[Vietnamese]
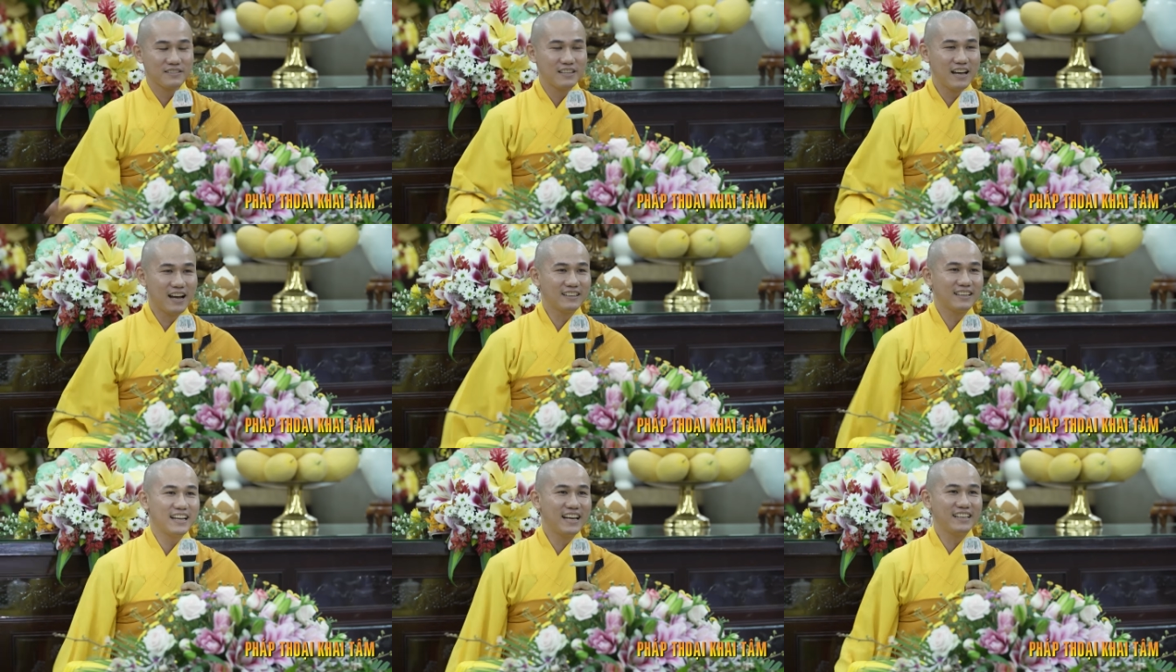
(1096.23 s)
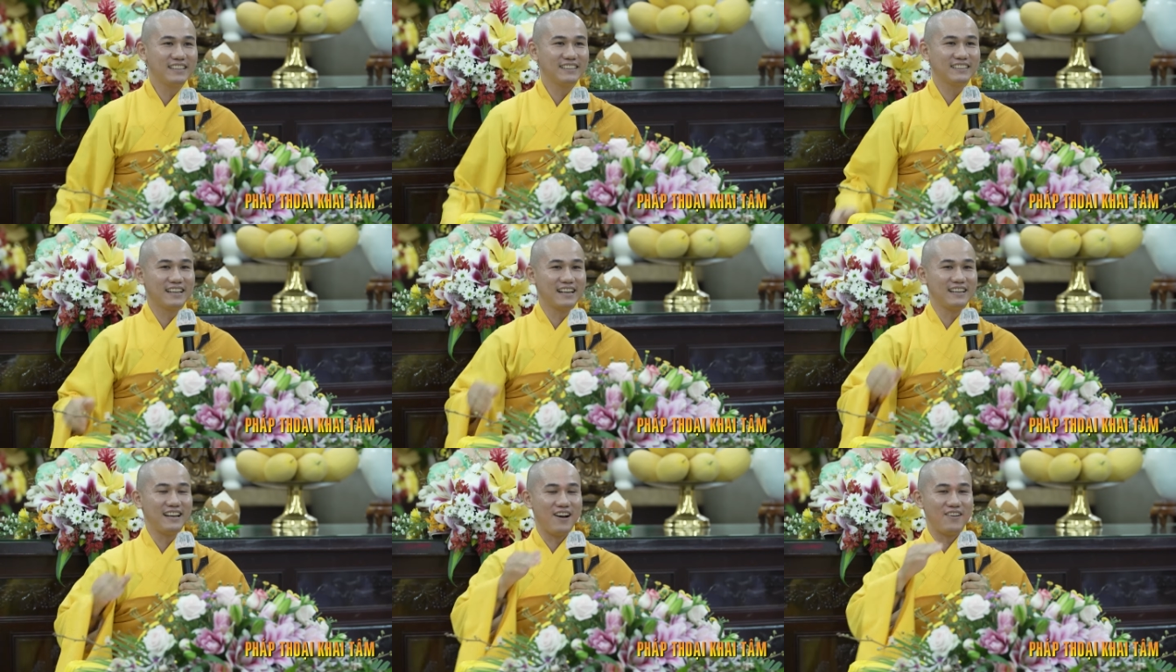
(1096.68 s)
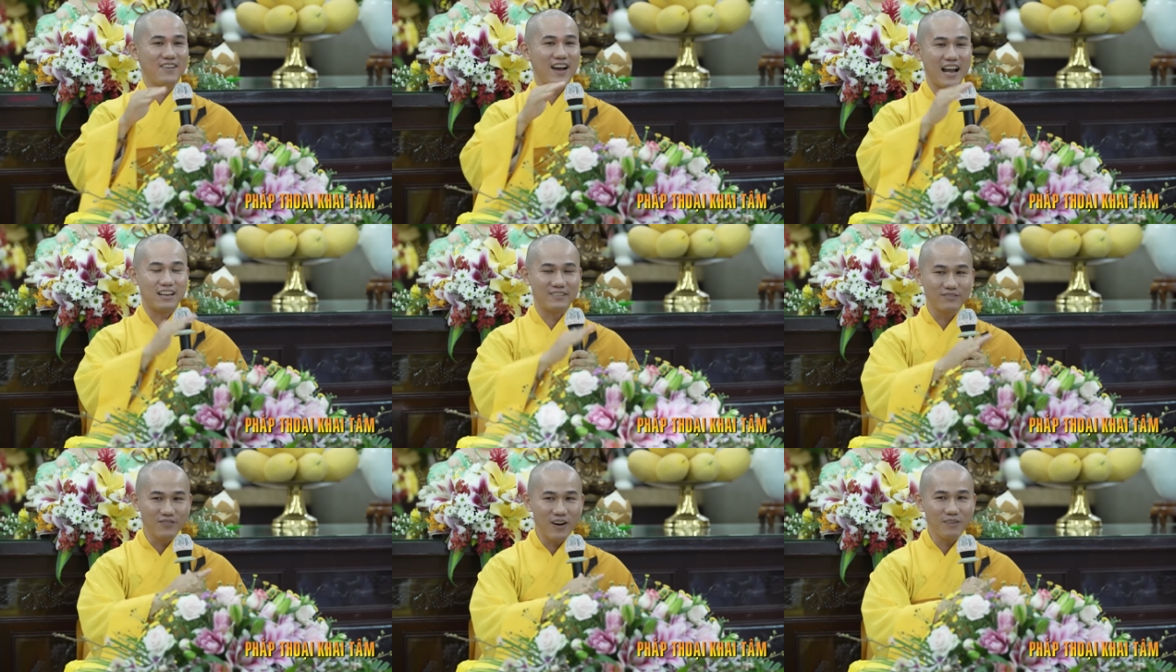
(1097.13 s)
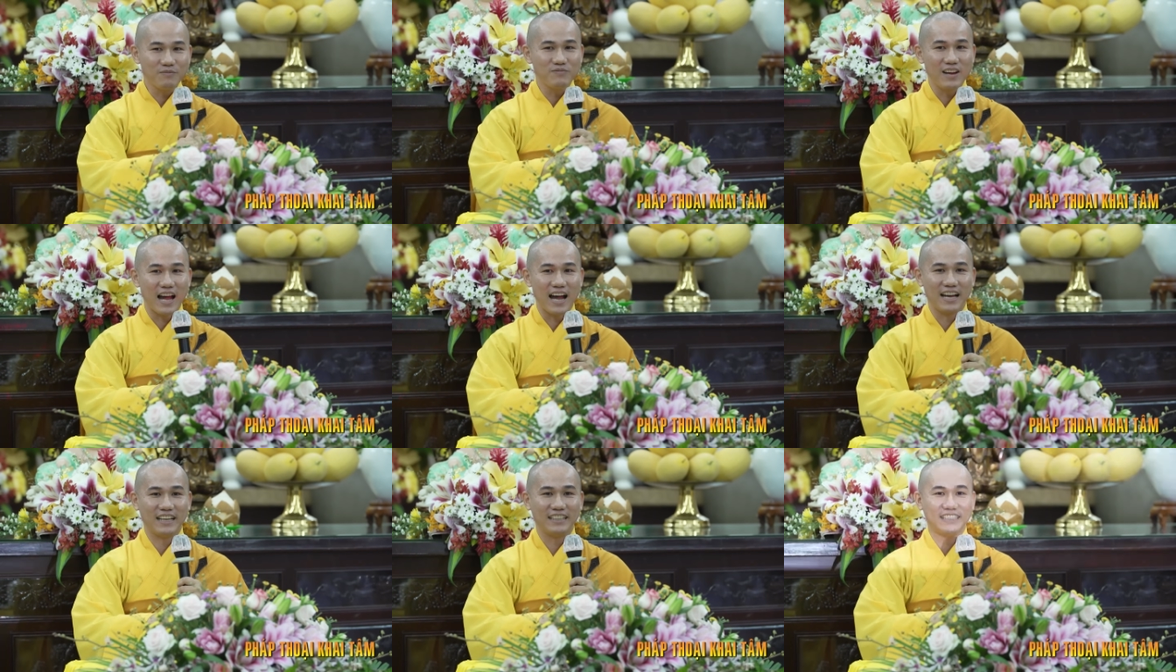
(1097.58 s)
Cho nên cái loại hạnh phúc
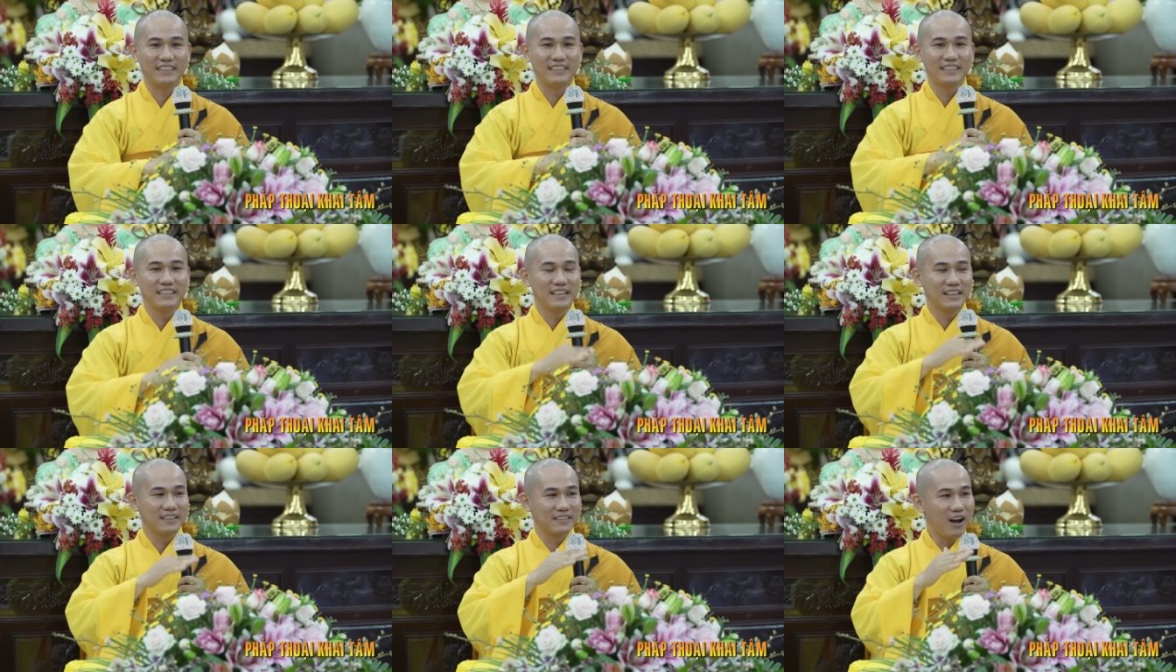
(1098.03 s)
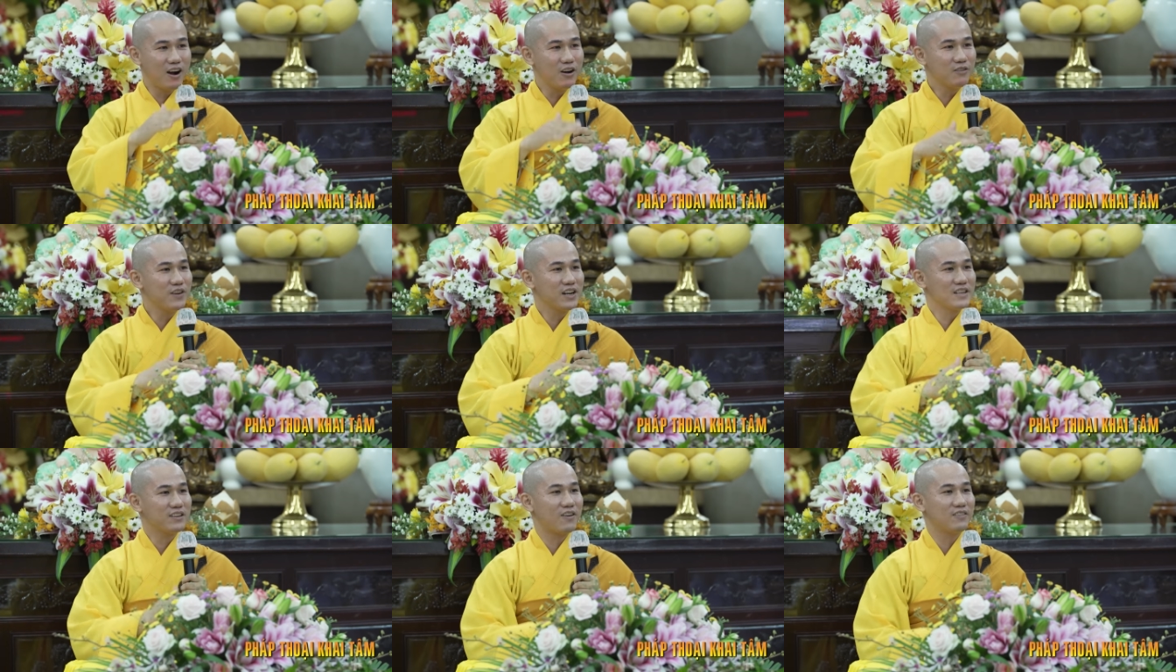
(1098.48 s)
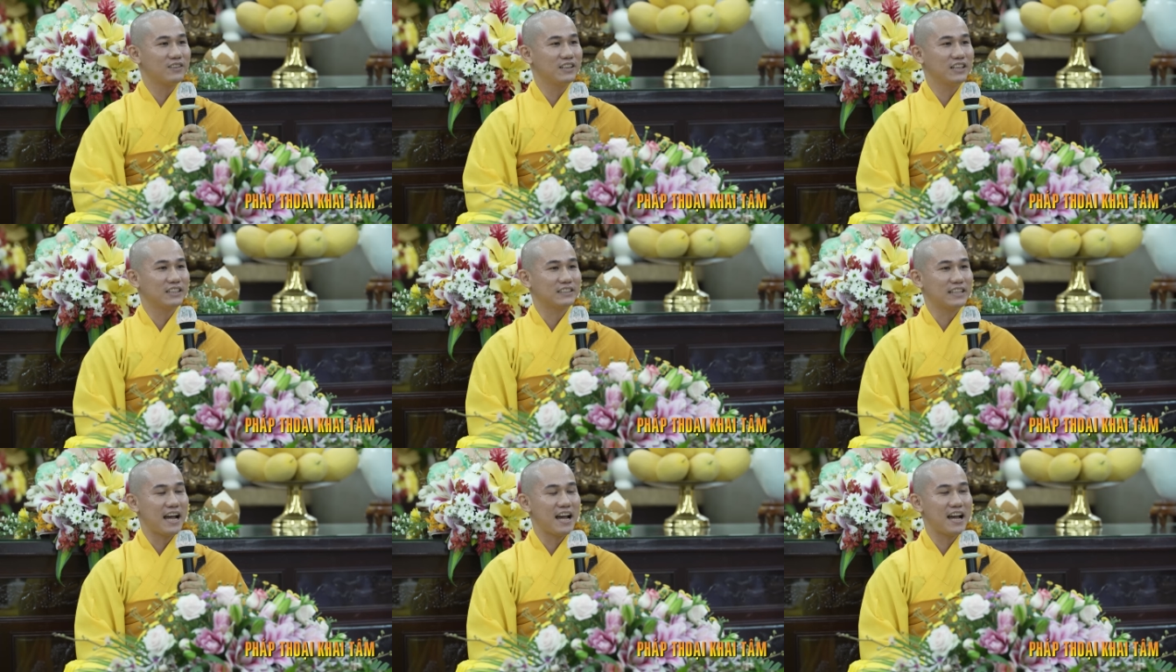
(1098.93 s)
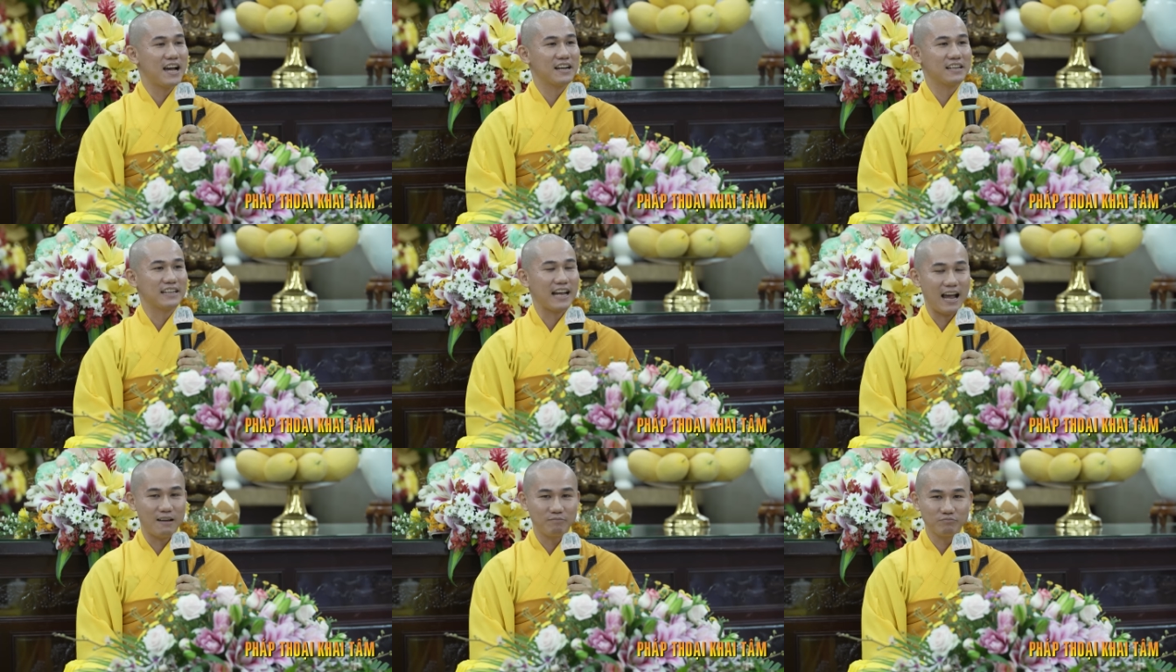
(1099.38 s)
này đối với con người ta
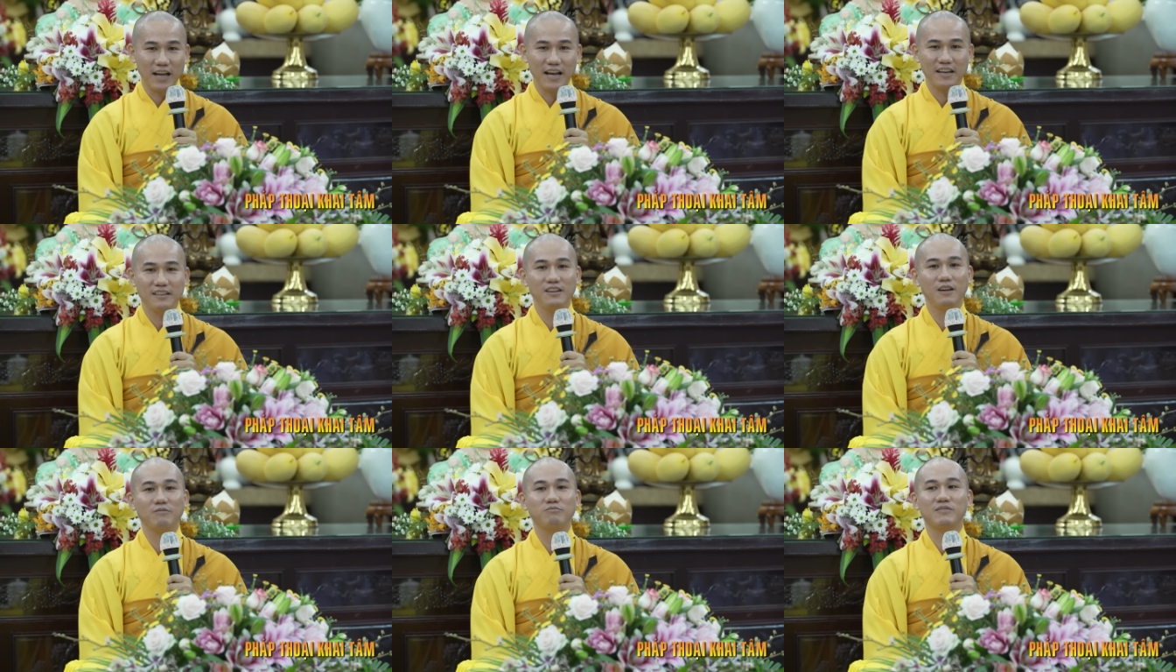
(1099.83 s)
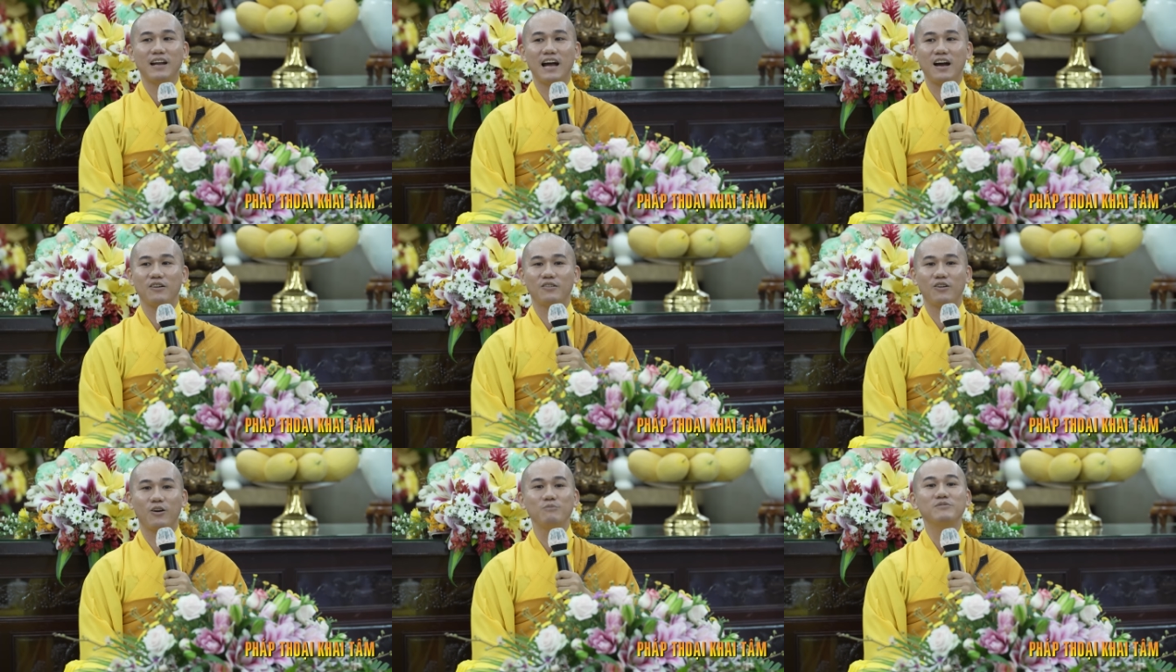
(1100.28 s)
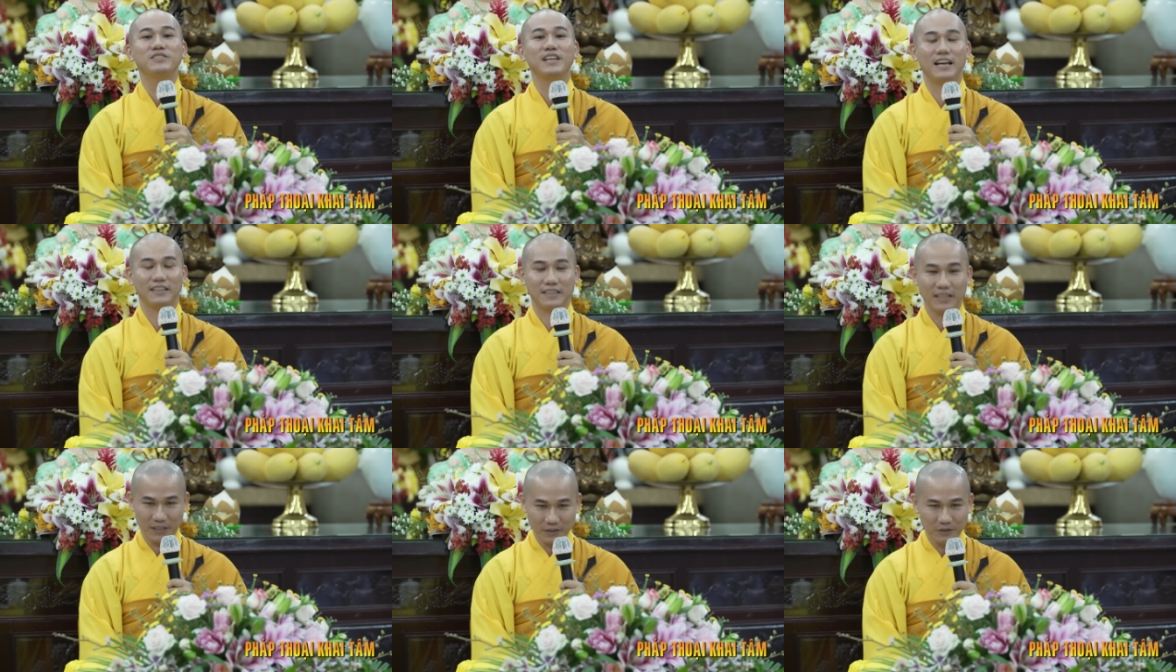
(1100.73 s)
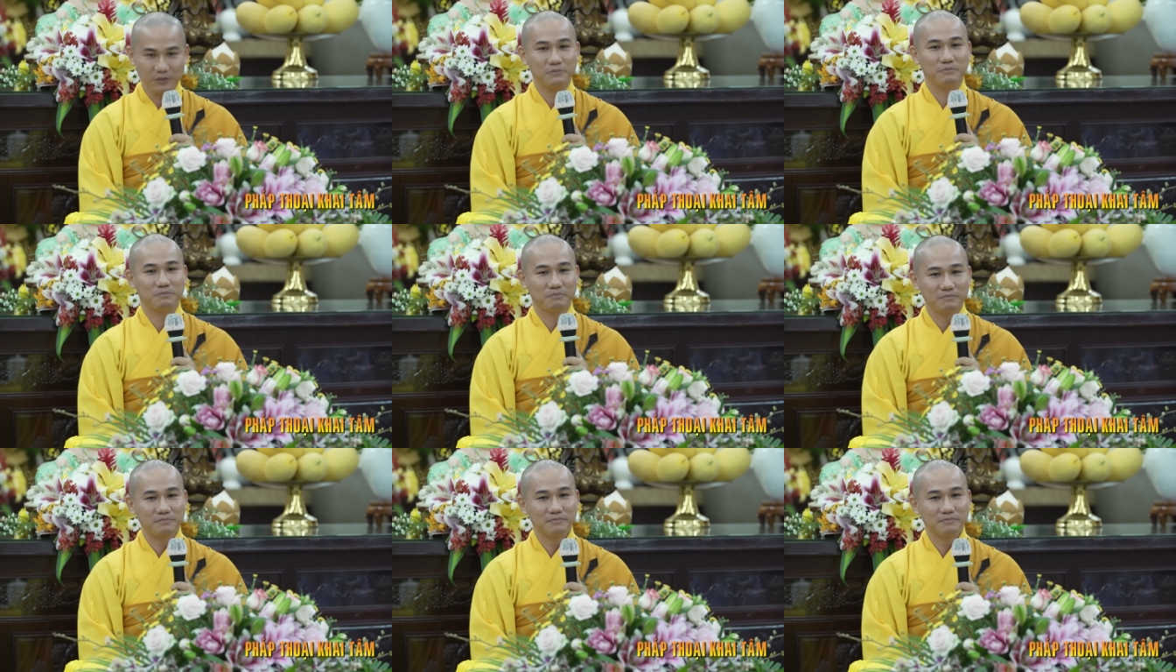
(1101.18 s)
cảm thấy lúc nào cũng sẽ thiếu.